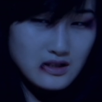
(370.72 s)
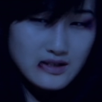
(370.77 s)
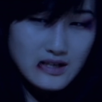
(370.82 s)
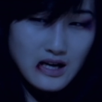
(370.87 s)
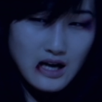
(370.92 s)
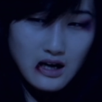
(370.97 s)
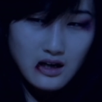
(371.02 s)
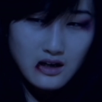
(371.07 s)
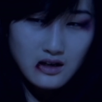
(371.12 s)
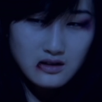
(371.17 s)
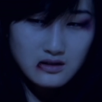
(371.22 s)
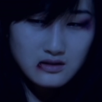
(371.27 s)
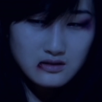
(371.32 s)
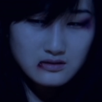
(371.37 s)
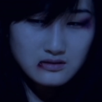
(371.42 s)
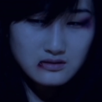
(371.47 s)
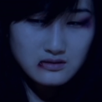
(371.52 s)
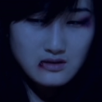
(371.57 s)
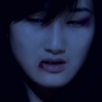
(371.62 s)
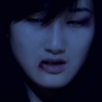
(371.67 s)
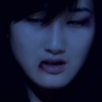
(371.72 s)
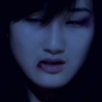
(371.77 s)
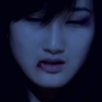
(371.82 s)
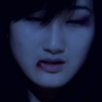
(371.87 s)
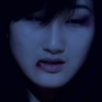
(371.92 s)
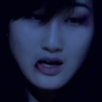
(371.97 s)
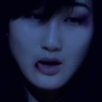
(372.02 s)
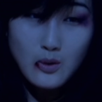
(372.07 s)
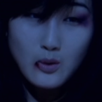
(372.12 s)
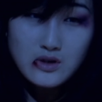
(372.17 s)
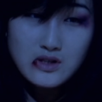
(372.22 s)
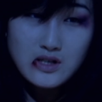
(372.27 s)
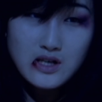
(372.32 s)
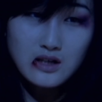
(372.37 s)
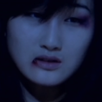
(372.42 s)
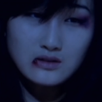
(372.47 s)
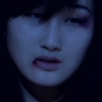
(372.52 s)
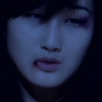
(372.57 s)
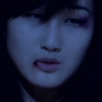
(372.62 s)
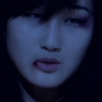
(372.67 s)
Anh nghĩ xem, người như
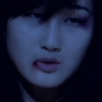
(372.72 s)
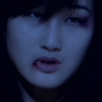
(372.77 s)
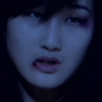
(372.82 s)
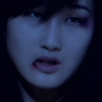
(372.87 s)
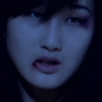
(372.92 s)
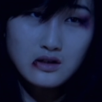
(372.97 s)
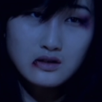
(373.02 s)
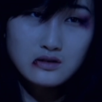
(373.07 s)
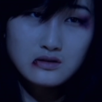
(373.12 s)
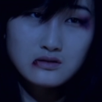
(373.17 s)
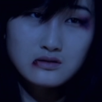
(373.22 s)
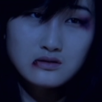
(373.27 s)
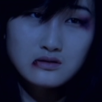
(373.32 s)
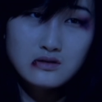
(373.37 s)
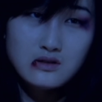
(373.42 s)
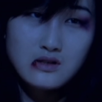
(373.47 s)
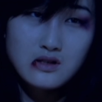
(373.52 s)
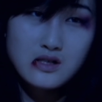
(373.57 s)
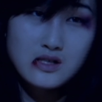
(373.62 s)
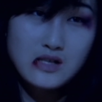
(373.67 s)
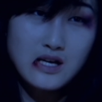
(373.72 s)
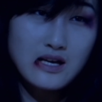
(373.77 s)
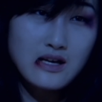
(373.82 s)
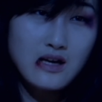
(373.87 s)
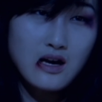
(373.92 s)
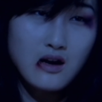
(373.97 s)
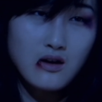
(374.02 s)
em ai mà thèm chứ.